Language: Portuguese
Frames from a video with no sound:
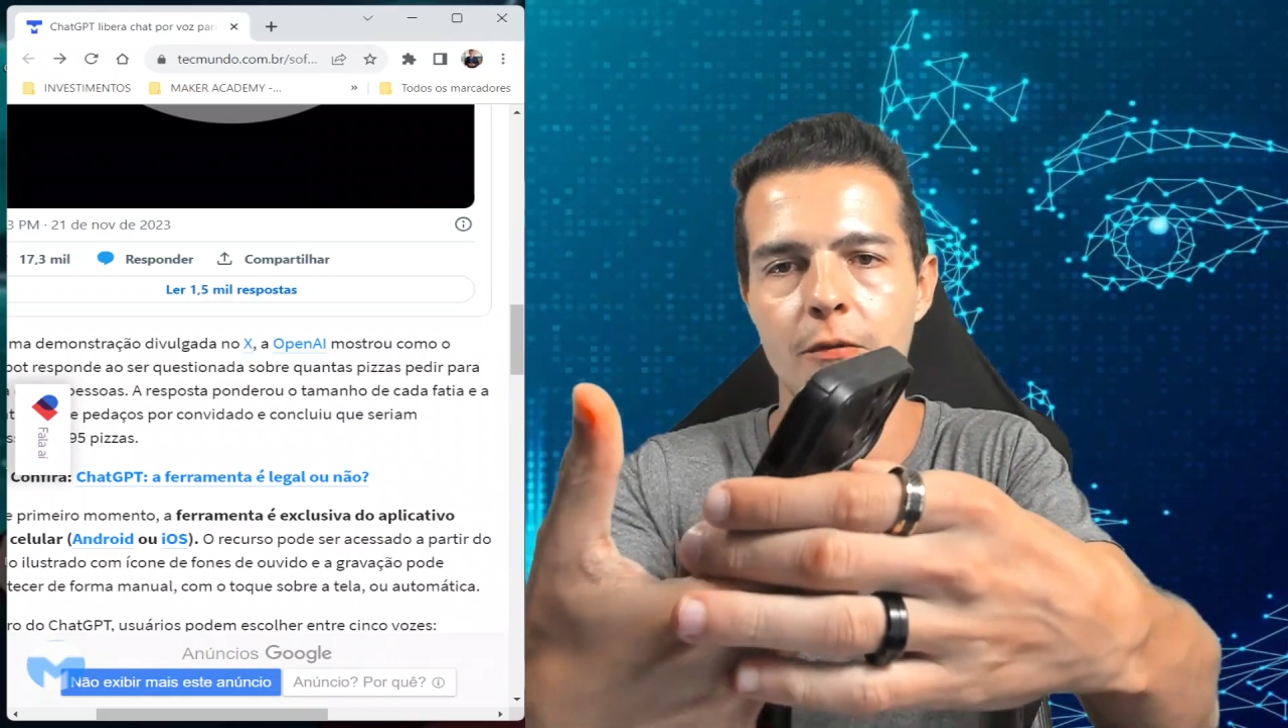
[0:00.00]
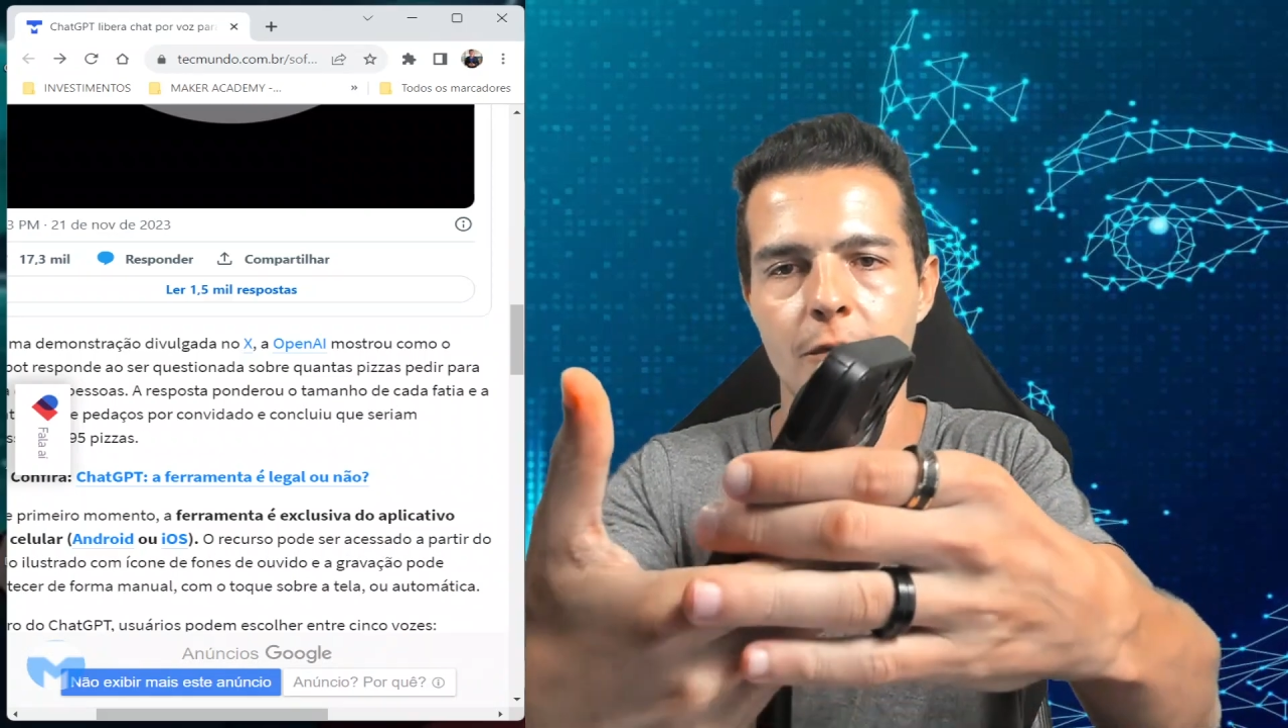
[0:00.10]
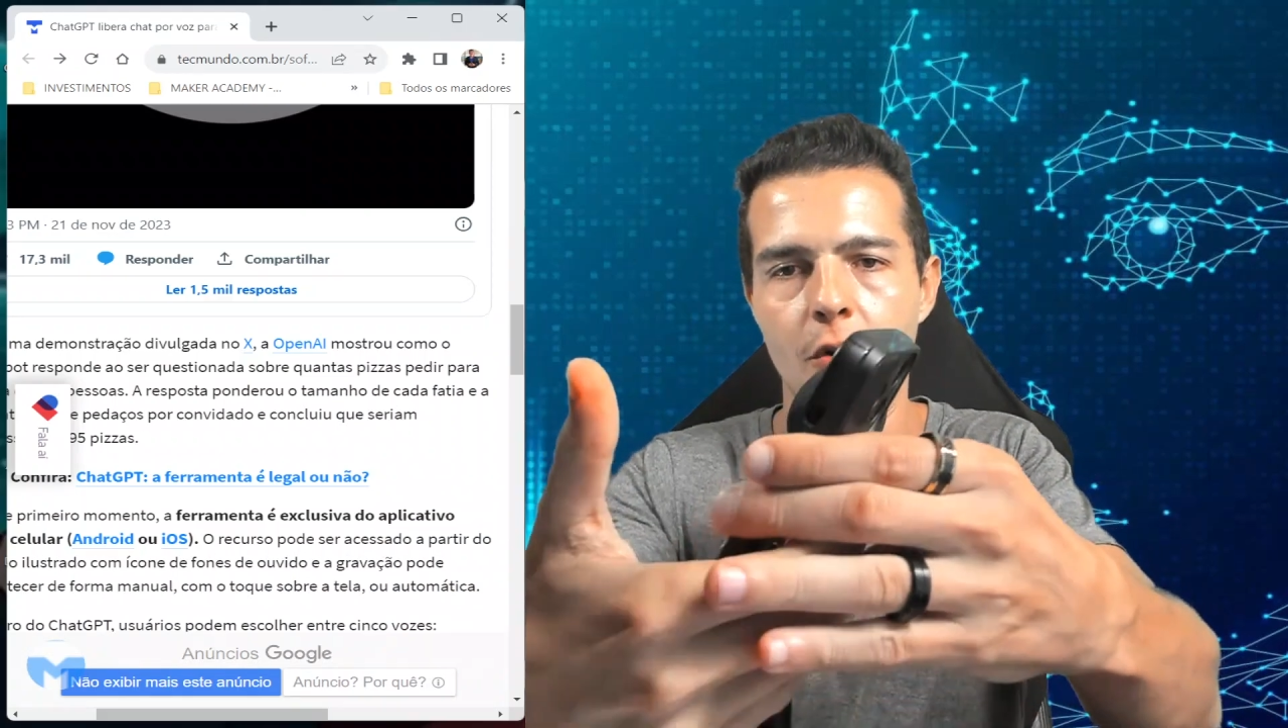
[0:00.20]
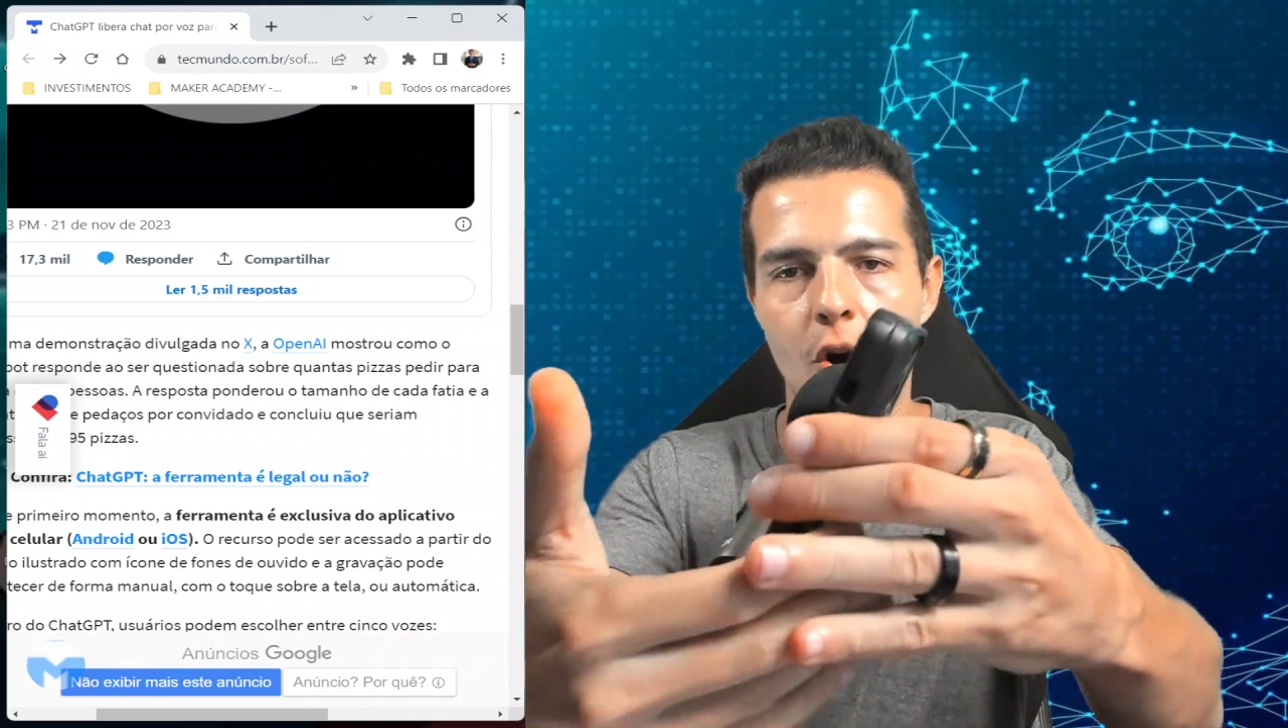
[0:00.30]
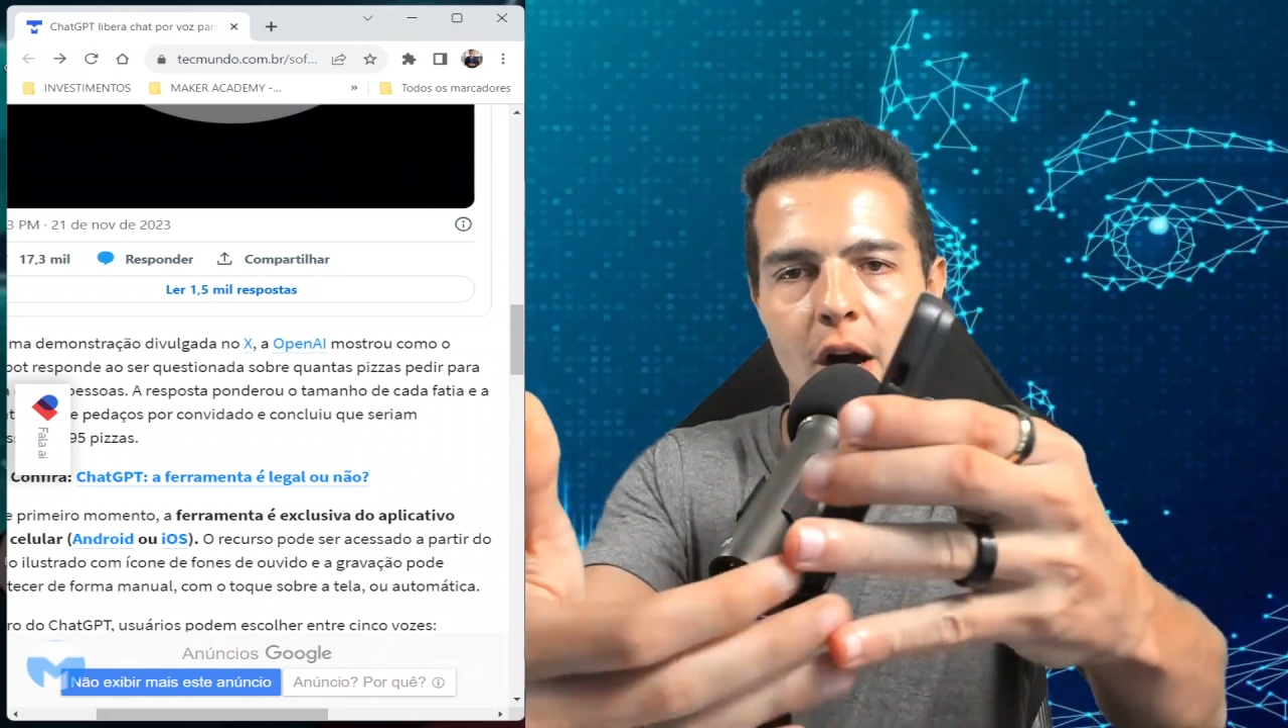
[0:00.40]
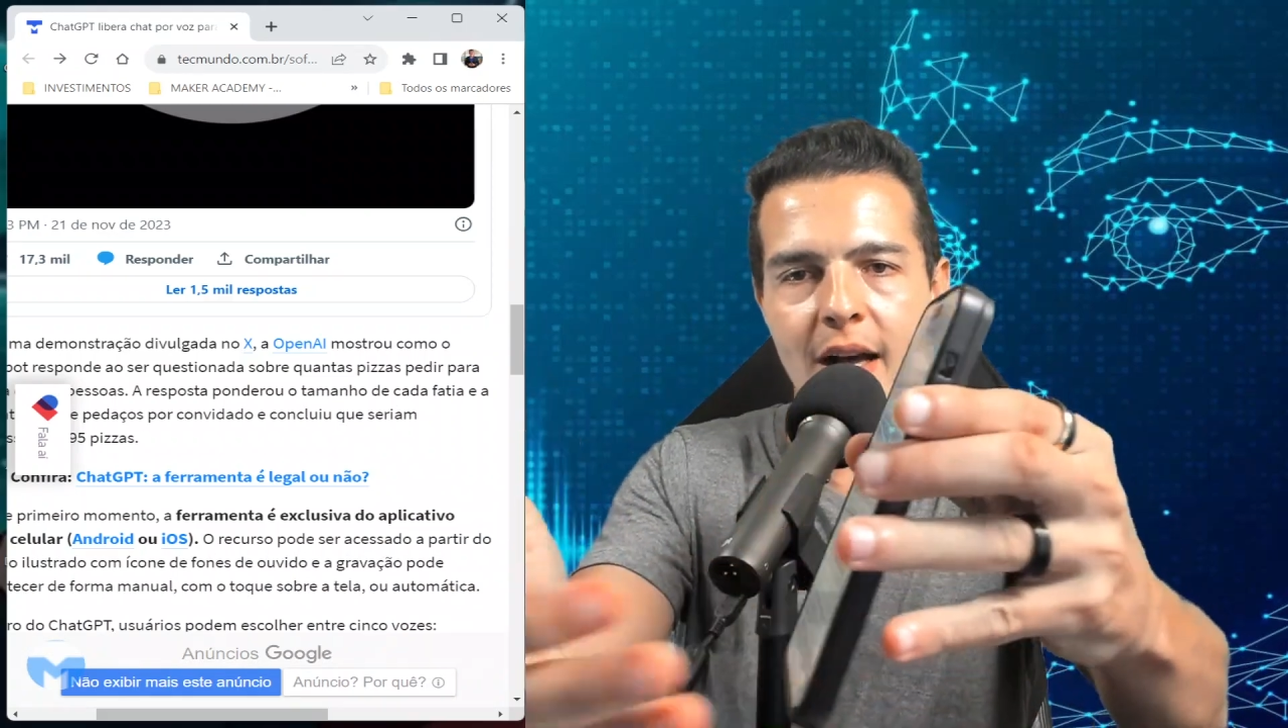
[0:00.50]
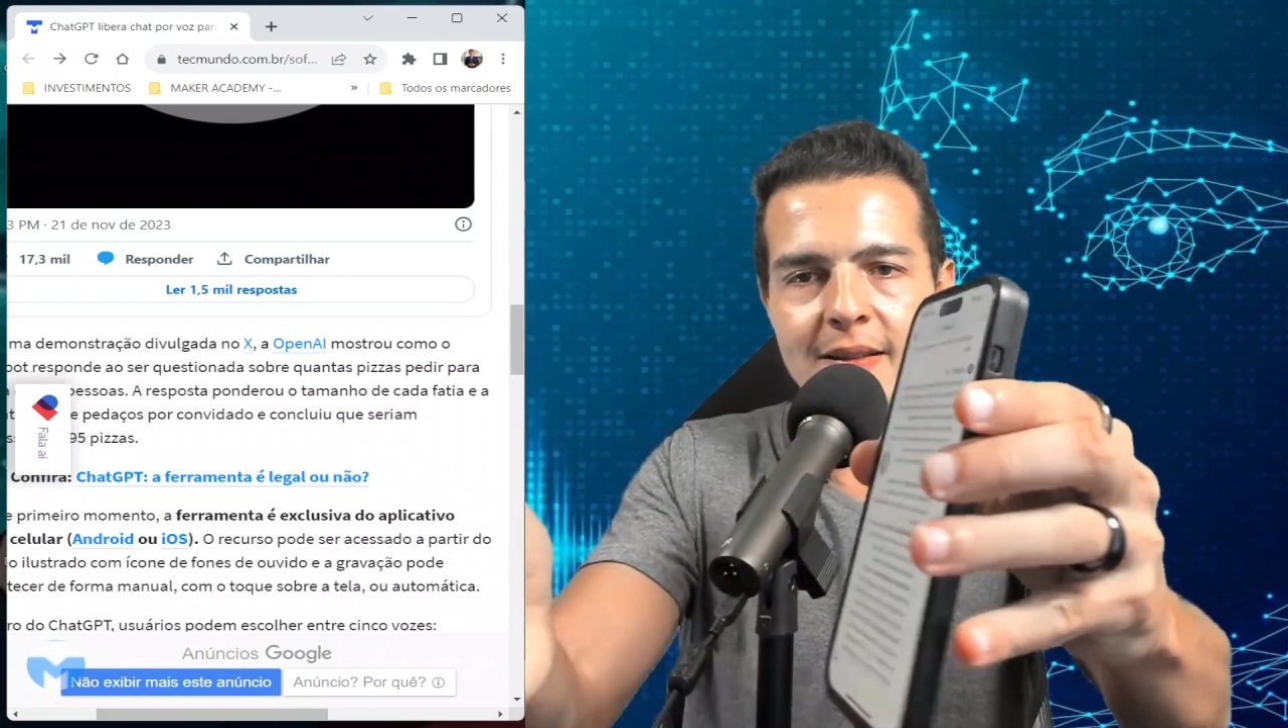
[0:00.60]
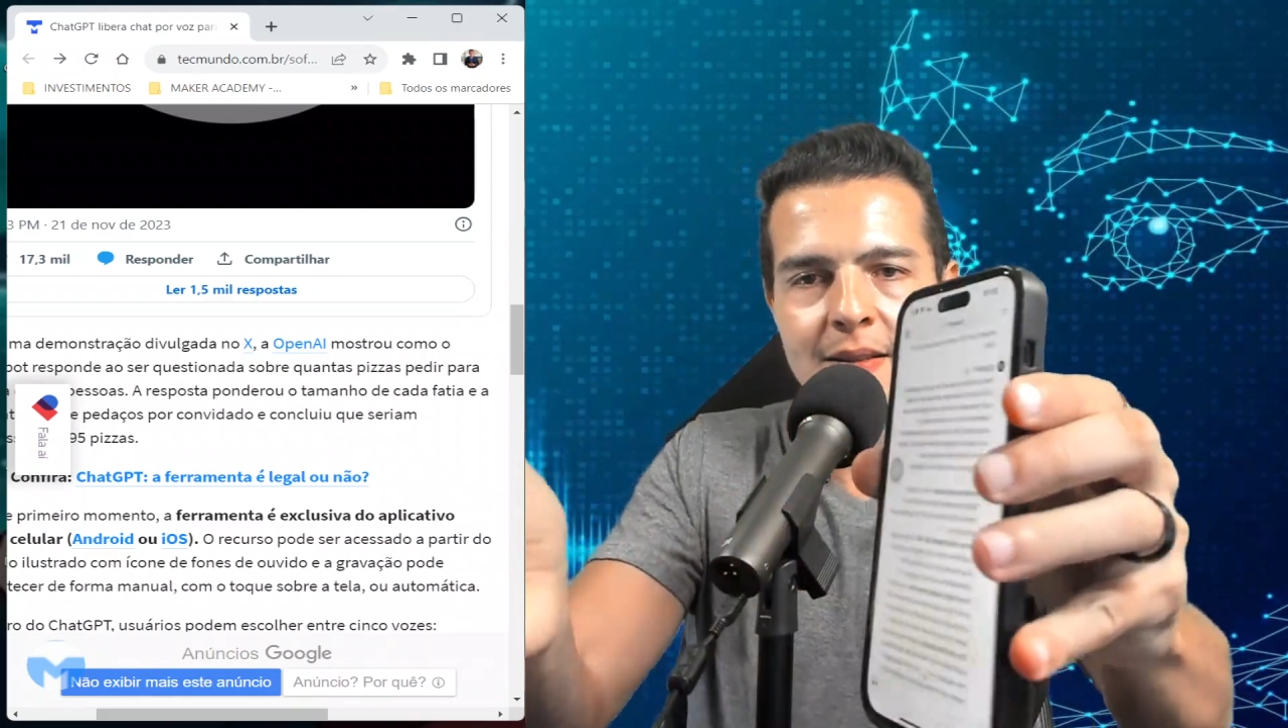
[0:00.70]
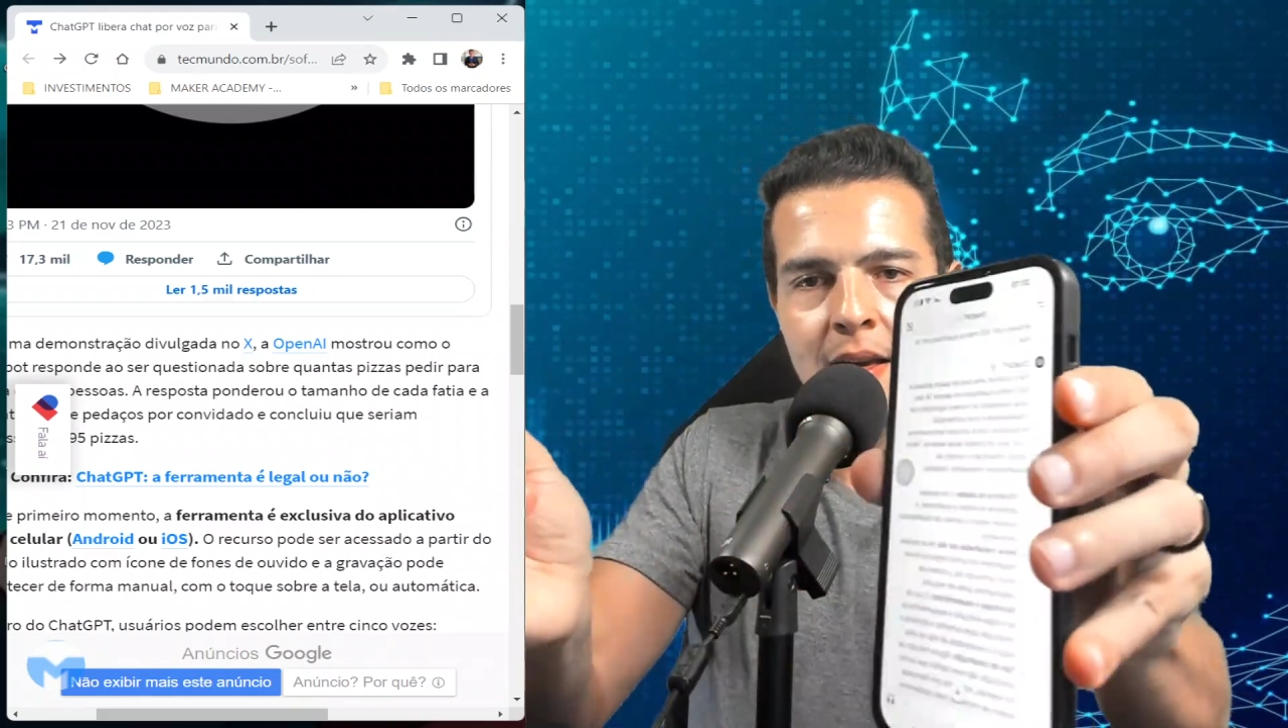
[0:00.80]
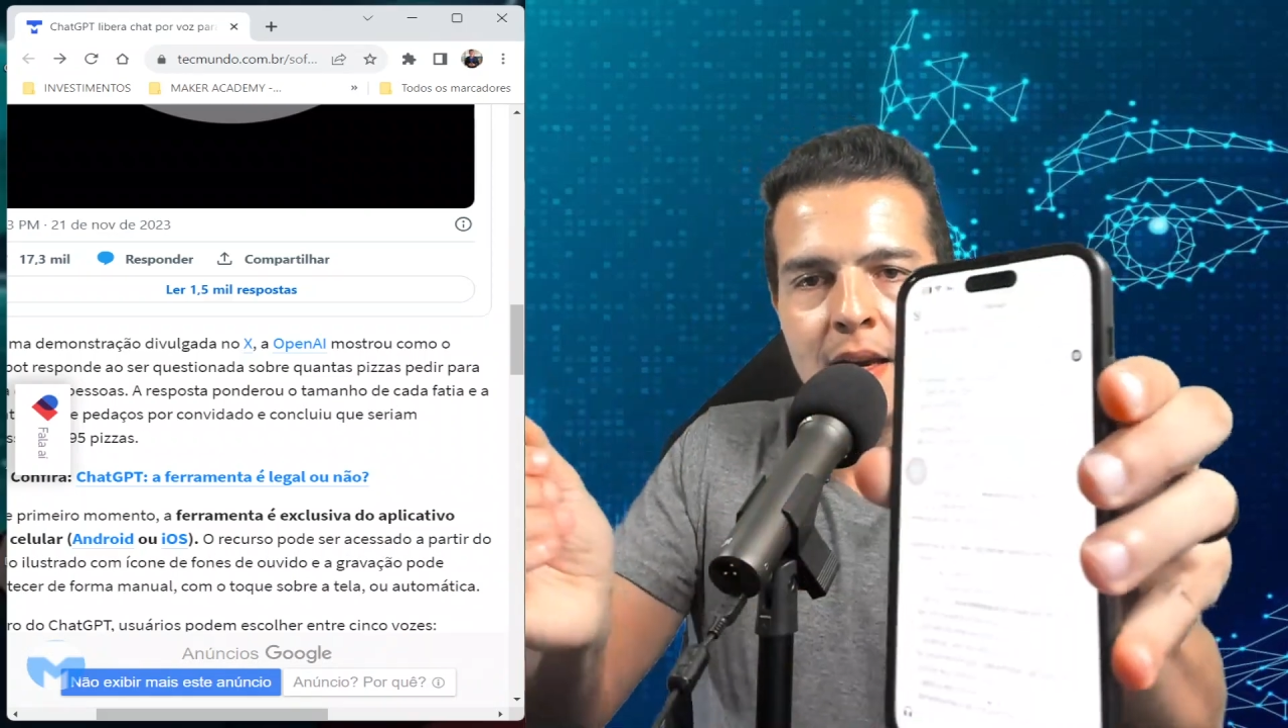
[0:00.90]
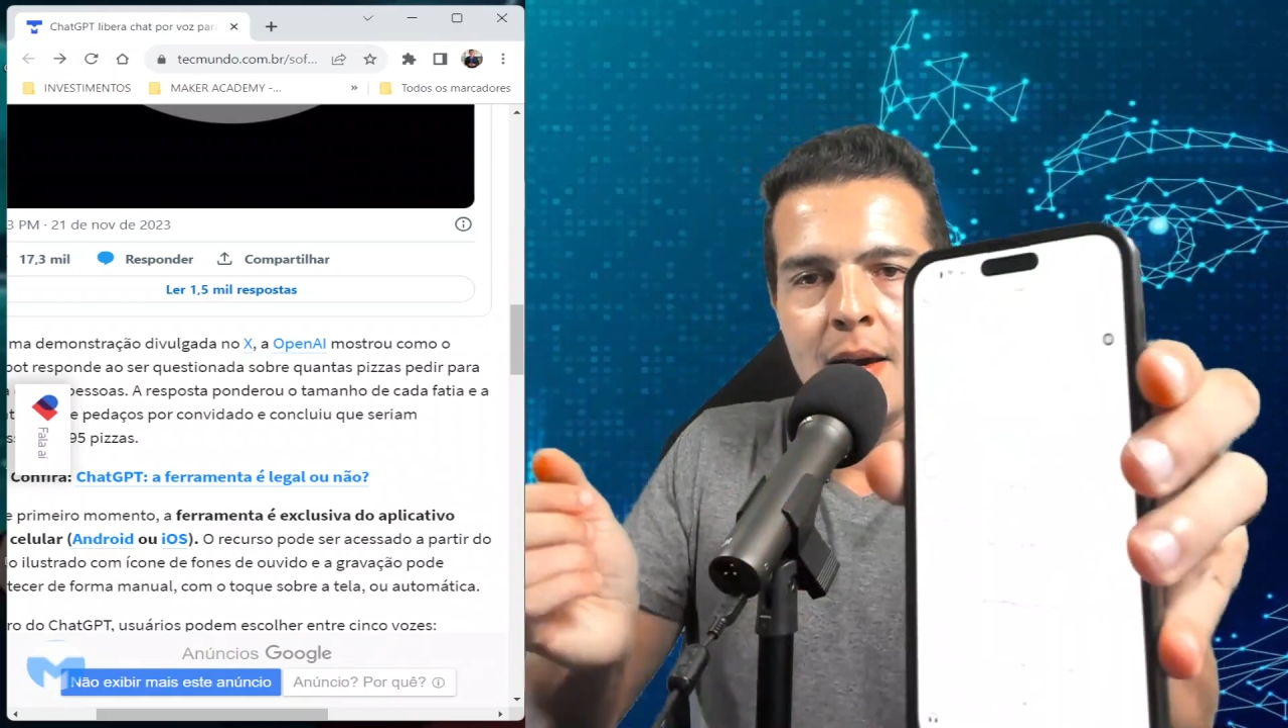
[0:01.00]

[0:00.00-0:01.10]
voz,